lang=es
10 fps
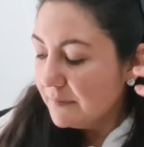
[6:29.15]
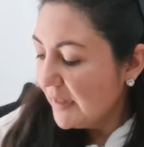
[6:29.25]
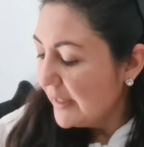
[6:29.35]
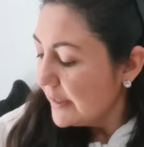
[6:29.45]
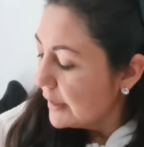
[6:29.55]

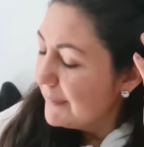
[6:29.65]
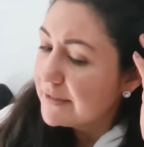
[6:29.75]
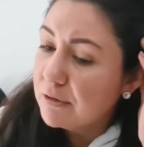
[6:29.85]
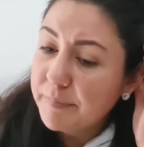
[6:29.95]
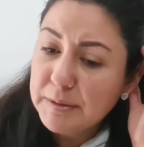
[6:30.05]
¿Y qué más
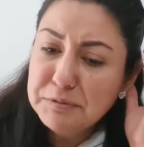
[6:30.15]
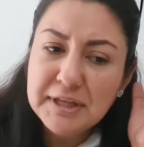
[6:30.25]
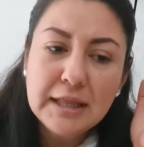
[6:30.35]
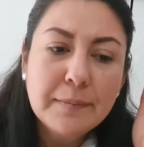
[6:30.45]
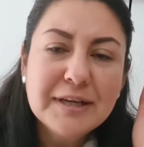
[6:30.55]
compramos?
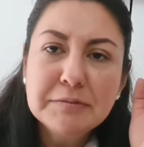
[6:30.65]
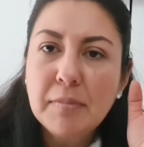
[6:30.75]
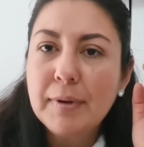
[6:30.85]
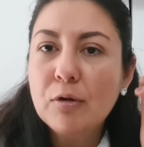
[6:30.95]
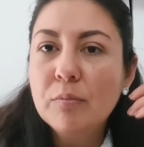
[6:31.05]
Nada más, mi
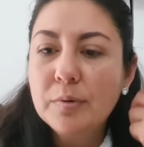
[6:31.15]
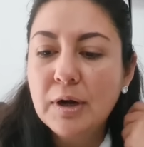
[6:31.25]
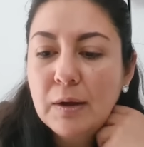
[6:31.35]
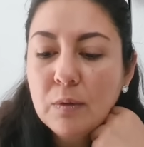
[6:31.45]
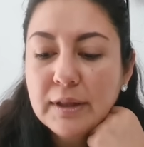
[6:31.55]
mamá compró el
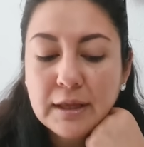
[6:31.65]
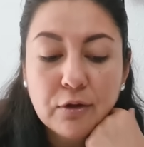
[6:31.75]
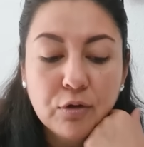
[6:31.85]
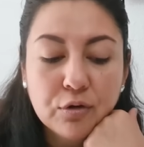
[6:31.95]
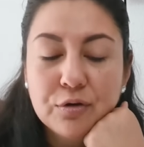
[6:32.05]
agua de
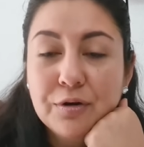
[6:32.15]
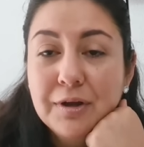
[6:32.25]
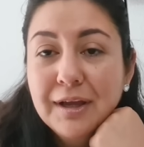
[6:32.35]
coco.